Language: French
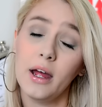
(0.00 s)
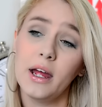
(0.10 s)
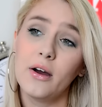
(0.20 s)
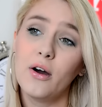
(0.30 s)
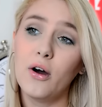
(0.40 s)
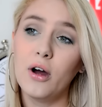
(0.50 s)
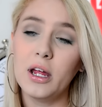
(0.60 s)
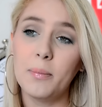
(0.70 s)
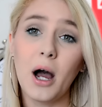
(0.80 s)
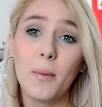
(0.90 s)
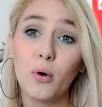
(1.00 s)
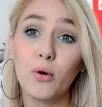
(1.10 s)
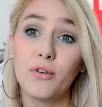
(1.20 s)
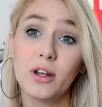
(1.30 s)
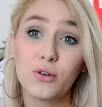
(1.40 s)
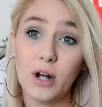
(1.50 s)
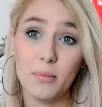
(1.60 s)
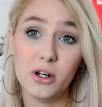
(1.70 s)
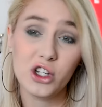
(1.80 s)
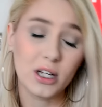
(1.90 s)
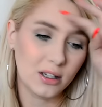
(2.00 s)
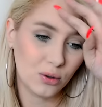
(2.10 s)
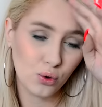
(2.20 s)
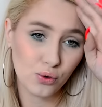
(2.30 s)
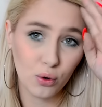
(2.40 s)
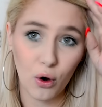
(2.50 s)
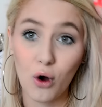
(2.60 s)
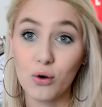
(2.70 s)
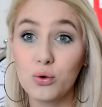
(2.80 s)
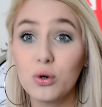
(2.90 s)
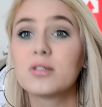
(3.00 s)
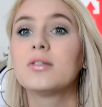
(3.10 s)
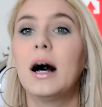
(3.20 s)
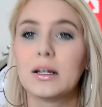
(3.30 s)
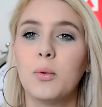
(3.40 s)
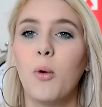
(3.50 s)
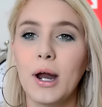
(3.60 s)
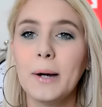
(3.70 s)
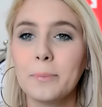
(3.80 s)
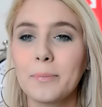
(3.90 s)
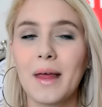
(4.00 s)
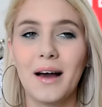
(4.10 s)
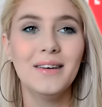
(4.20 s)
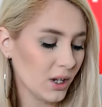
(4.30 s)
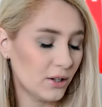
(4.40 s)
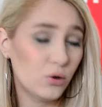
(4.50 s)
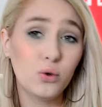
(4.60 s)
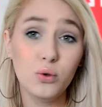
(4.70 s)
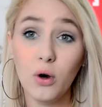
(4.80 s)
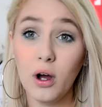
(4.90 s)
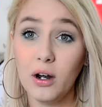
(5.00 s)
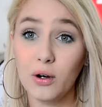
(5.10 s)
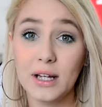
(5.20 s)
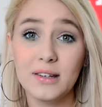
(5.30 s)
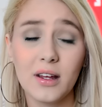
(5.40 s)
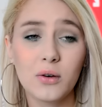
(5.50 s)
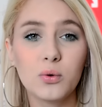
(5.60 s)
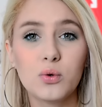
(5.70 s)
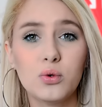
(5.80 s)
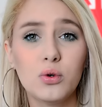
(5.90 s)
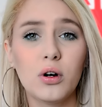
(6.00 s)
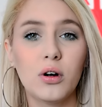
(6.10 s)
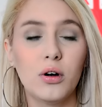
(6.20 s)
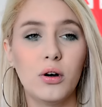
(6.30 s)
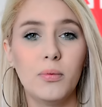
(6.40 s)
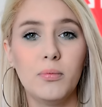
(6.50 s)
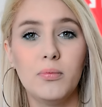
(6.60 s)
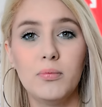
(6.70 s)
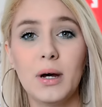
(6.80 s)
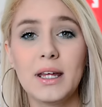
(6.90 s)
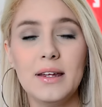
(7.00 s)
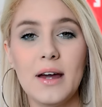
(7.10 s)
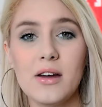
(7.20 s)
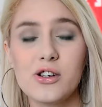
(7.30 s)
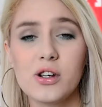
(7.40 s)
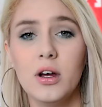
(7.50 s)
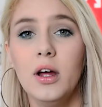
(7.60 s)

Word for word: Et, par rapport au fait que la Belgique était toujours en course à ce moment-là. Hein. Et du coup, elle organisait un concours maquillage.